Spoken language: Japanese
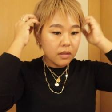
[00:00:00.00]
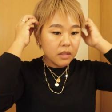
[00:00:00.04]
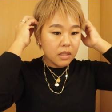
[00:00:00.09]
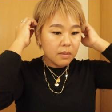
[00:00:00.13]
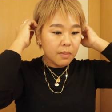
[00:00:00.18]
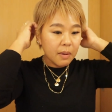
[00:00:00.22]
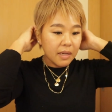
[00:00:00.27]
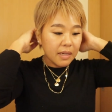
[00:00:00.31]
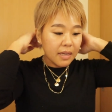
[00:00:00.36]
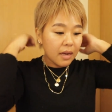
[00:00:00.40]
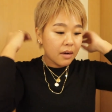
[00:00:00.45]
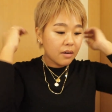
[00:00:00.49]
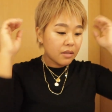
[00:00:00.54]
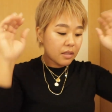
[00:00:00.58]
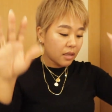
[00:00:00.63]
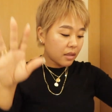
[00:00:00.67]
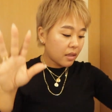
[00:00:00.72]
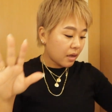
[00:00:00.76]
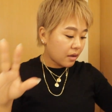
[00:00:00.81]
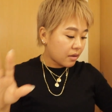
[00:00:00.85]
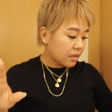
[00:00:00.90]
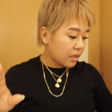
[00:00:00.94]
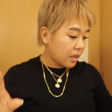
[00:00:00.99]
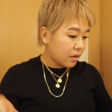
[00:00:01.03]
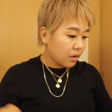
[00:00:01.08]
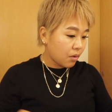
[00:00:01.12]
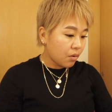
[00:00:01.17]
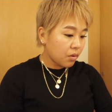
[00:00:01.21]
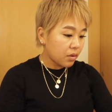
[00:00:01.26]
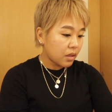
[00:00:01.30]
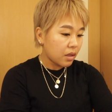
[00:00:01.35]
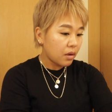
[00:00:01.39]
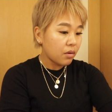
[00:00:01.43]
千葉にあるさたくさんの
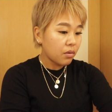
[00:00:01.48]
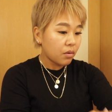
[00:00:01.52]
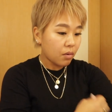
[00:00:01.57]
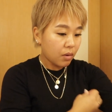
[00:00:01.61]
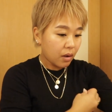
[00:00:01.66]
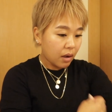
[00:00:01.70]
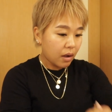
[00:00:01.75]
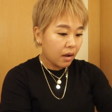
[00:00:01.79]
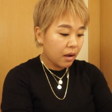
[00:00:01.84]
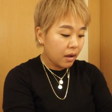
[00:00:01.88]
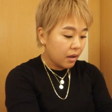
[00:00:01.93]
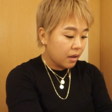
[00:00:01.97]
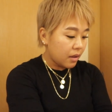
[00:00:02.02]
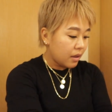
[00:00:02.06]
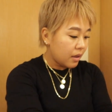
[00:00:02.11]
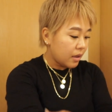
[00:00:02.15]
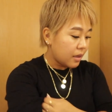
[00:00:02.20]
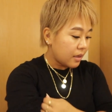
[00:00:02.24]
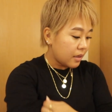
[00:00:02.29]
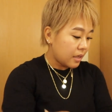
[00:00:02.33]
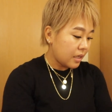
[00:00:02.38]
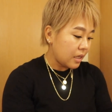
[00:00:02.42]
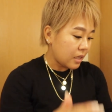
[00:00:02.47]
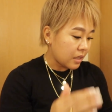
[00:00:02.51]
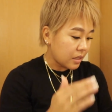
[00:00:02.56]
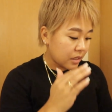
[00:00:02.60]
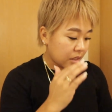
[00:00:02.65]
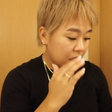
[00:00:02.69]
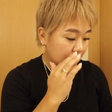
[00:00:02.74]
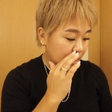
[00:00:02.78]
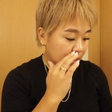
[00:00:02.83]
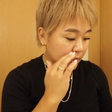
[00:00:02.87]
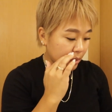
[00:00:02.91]
ホテルとかに
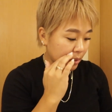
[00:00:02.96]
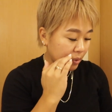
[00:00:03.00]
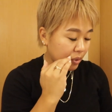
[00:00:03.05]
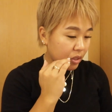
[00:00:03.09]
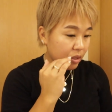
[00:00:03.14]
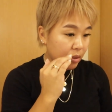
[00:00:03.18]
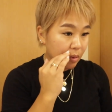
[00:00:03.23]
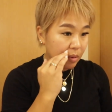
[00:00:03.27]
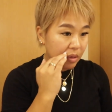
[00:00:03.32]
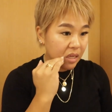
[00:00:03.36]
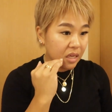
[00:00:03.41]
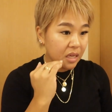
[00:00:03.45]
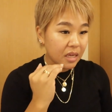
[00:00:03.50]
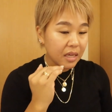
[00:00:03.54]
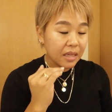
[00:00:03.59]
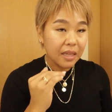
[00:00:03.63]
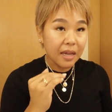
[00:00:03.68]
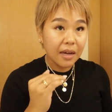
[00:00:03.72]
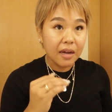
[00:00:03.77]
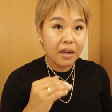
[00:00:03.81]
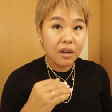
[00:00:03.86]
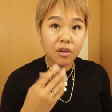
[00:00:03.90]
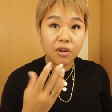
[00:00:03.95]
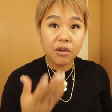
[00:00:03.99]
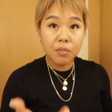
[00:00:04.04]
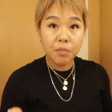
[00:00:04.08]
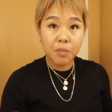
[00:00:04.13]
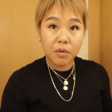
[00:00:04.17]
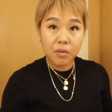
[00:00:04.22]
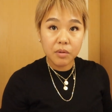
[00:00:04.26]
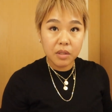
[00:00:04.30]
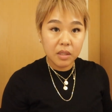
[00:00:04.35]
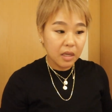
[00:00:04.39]
ステイする人になんか
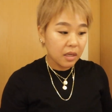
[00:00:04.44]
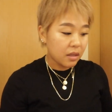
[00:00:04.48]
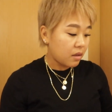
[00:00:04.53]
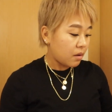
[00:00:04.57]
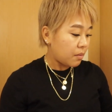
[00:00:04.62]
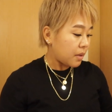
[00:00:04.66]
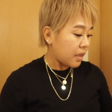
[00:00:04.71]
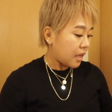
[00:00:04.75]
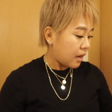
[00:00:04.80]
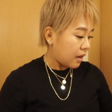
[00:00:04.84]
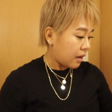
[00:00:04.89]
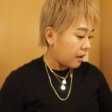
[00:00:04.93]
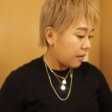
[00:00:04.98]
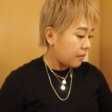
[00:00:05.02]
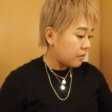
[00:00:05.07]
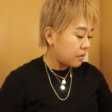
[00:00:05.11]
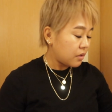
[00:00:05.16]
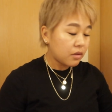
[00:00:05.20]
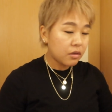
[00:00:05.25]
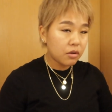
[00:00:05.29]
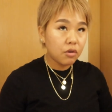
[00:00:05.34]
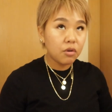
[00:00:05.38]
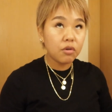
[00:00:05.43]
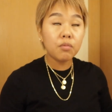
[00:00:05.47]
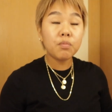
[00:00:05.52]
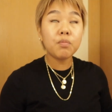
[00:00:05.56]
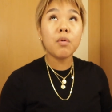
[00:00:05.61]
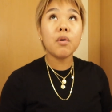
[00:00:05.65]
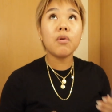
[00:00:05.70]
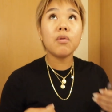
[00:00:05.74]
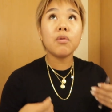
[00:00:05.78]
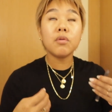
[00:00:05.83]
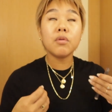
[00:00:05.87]
クーポンつけてみたいな
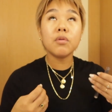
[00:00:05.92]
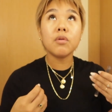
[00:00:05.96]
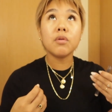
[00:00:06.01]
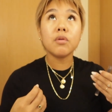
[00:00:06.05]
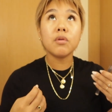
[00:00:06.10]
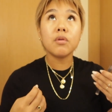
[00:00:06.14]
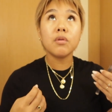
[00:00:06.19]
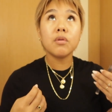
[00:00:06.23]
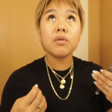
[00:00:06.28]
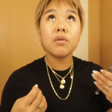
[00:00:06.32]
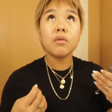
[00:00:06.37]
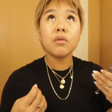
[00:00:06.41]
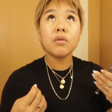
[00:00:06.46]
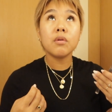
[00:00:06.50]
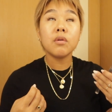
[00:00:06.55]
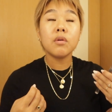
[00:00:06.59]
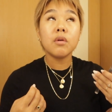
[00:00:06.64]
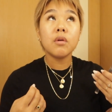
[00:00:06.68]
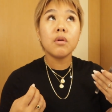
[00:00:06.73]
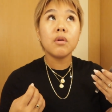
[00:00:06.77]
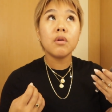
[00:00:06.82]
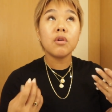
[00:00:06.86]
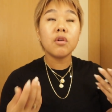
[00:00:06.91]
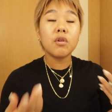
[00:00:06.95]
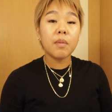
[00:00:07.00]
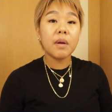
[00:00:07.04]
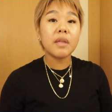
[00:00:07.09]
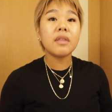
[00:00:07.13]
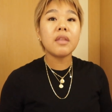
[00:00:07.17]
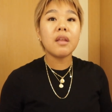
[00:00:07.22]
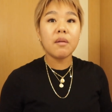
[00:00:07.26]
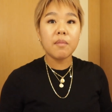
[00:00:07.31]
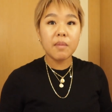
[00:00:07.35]
クーポンを
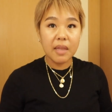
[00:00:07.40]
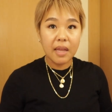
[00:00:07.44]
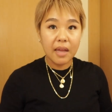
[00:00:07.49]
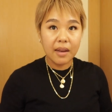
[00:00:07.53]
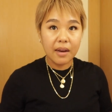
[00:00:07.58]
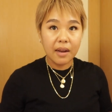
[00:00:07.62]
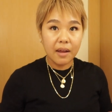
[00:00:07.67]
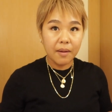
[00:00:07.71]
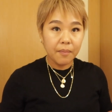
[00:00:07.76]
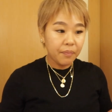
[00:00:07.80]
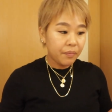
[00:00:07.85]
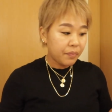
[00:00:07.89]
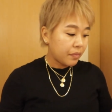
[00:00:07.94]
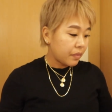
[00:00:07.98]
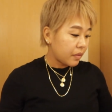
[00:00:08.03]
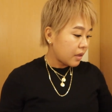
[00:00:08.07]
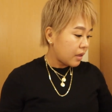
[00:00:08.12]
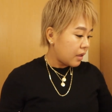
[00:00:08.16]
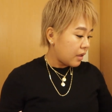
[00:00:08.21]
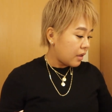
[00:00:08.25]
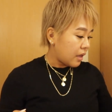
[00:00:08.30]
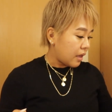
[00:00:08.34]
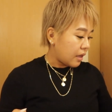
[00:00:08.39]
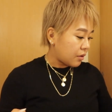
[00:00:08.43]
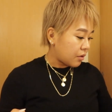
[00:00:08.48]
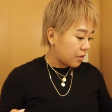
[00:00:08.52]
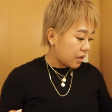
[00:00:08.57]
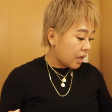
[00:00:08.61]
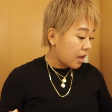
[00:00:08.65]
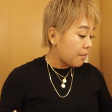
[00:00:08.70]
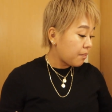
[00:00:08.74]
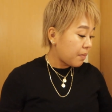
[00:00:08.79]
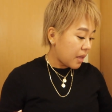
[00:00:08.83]
配ってるみたいな
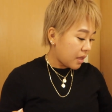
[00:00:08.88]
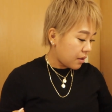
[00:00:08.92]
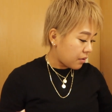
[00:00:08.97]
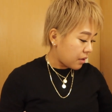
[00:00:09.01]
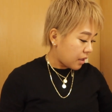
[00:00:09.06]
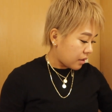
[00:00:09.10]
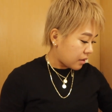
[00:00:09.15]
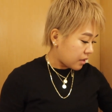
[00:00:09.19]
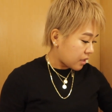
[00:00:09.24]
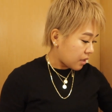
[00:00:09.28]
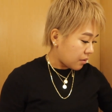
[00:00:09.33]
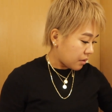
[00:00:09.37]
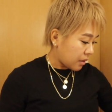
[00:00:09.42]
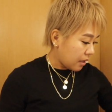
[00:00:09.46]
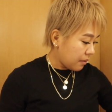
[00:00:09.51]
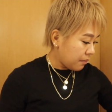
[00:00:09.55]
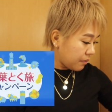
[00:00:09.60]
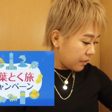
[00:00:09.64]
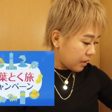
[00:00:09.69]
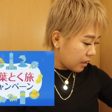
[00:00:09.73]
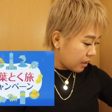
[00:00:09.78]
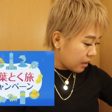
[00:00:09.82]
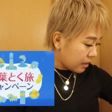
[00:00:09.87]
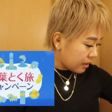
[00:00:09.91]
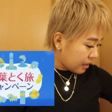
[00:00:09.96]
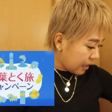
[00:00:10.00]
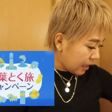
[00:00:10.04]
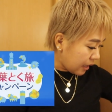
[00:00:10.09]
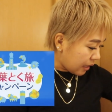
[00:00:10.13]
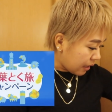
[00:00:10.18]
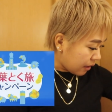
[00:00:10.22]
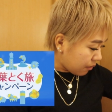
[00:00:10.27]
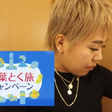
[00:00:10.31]
キャンペーンをやってたのね
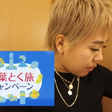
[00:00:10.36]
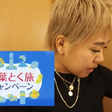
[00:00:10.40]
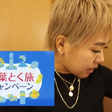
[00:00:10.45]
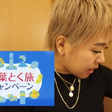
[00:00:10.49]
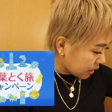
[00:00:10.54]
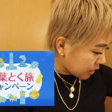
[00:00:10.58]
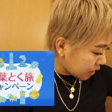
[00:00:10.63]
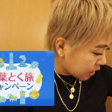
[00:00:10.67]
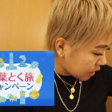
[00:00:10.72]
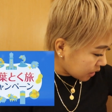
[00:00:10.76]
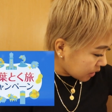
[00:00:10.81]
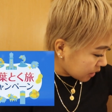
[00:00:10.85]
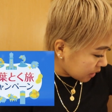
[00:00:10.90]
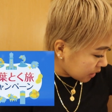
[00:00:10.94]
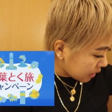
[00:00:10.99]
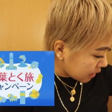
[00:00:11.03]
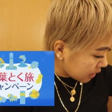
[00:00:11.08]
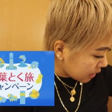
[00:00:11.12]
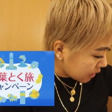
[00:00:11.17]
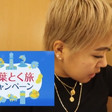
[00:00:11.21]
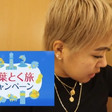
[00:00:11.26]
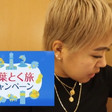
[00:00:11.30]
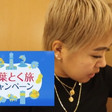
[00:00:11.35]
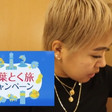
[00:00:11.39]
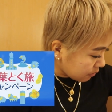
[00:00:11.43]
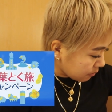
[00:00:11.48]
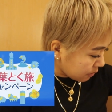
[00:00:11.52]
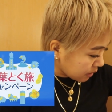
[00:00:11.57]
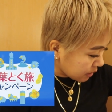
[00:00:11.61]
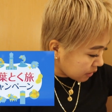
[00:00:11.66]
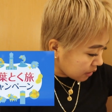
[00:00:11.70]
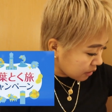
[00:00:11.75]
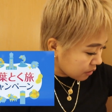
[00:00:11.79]
で私
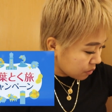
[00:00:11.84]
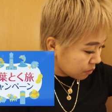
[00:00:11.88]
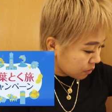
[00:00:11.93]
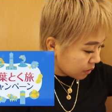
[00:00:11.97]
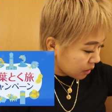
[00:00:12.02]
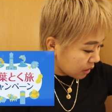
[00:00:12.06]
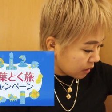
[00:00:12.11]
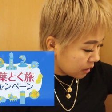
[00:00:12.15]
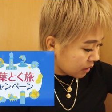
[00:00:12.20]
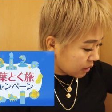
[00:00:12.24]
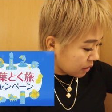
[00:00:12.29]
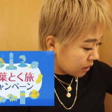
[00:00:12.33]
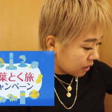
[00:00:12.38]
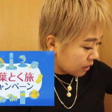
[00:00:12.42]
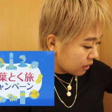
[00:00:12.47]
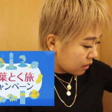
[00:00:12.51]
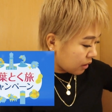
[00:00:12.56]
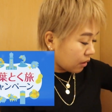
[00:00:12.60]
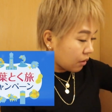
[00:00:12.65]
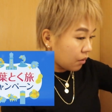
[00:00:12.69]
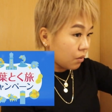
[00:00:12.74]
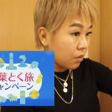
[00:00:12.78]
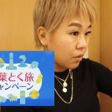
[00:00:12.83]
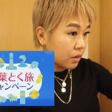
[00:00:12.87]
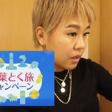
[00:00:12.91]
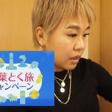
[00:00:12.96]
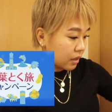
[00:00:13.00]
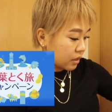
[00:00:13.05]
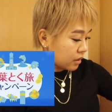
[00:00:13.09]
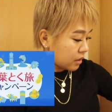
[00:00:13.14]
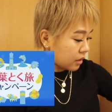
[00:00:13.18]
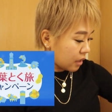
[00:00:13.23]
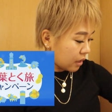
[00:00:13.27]
はさそれで
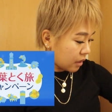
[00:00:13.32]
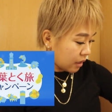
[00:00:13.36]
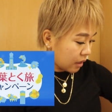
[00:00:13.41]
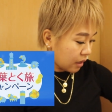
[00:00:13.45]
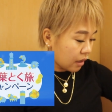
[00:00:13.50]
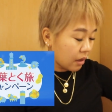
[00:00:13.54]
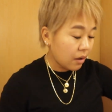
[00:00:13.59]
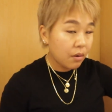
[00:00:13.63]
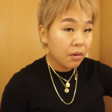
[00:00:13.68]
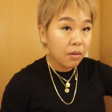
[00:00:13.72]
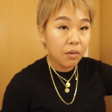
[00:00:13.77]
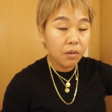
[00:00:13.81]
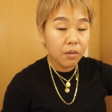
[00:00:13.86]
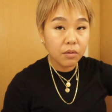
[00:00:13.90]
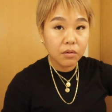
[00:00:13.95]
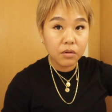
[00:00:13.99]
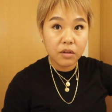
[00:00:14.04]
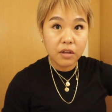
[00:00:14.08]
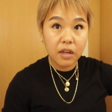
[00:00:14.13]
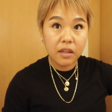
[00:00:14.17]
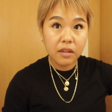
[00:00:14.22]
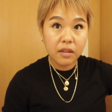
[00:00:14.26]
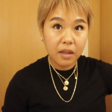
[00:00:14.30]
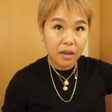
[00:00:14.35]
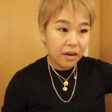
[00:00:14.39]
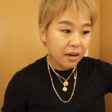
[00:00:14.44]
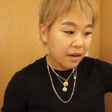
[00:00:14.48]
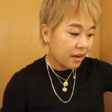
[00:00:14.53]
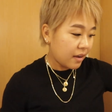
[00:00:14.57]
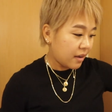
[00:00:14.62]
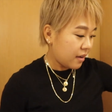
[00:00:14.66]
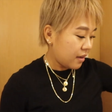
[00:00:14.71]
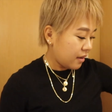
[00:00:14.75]
オーダーしてね本当だった
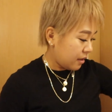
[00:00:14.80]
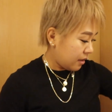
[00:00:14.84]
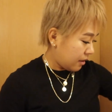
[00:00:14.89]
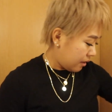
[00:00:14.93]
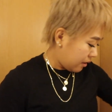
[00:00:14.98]
ら